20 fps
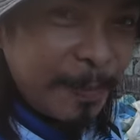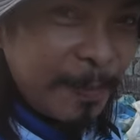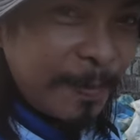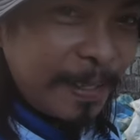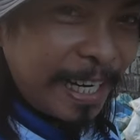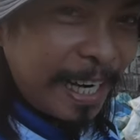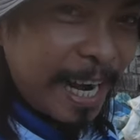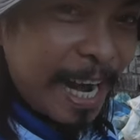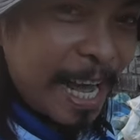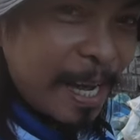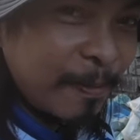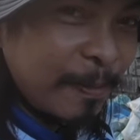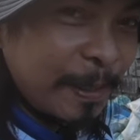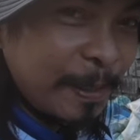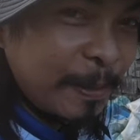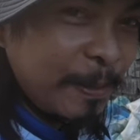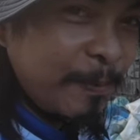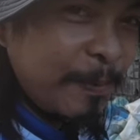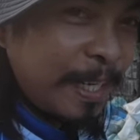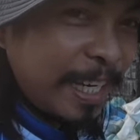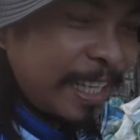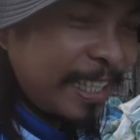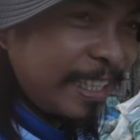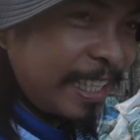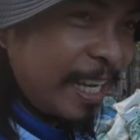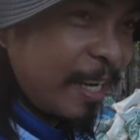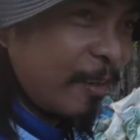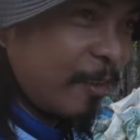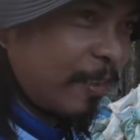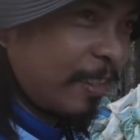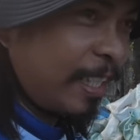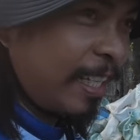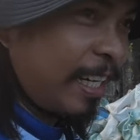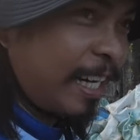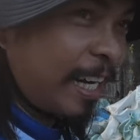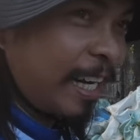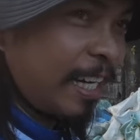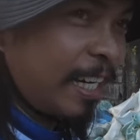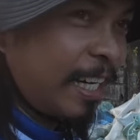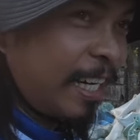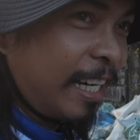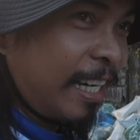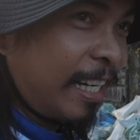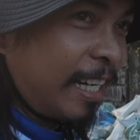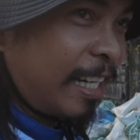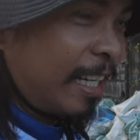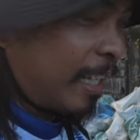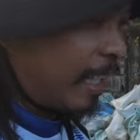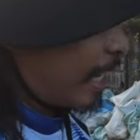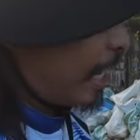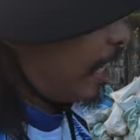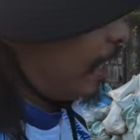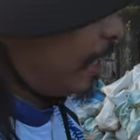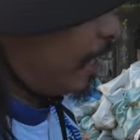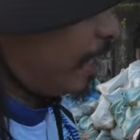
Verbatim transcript: mo malalaman kung maganda yung reel ah kahit